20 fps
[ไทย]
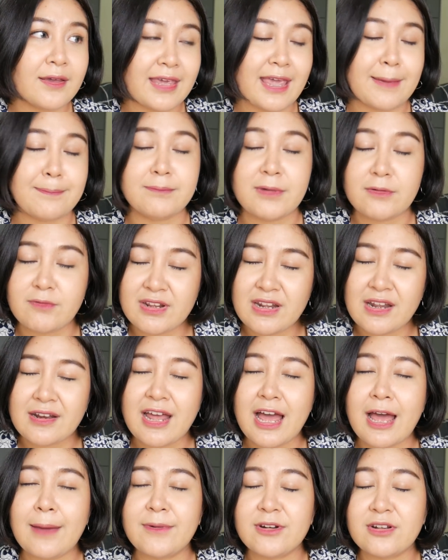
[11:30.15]
เก็บมันไว้
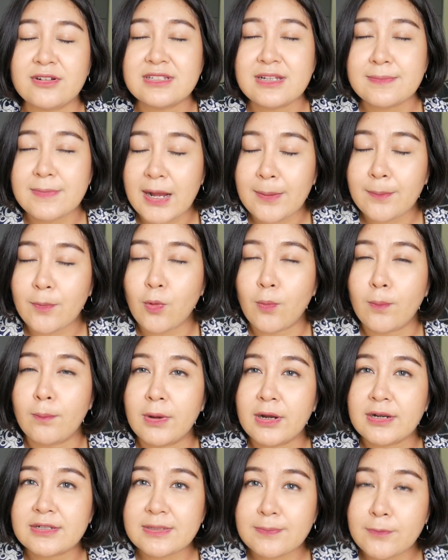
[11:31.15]
นานๆมันก็จะหมักหมม
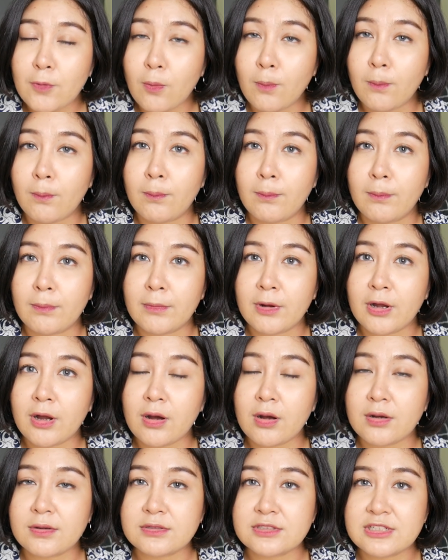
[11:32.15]
มันก็จะบ่มมัน
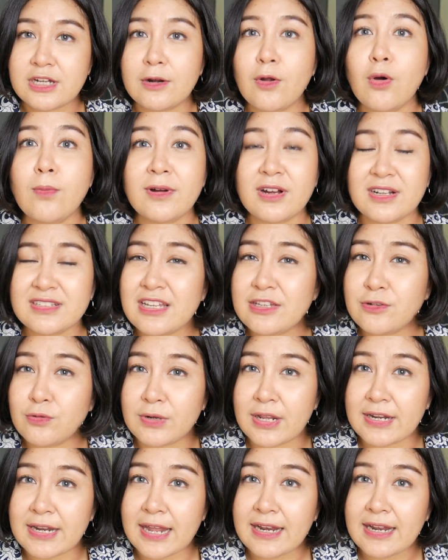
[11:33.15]
ก็เชื้อโรคมันก็จะอ
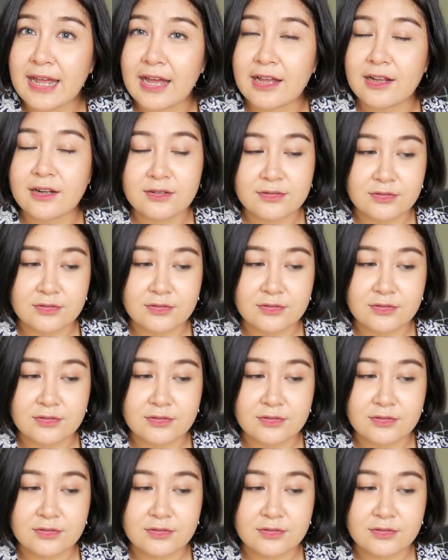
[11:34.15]
ยู่ในนั้นอะ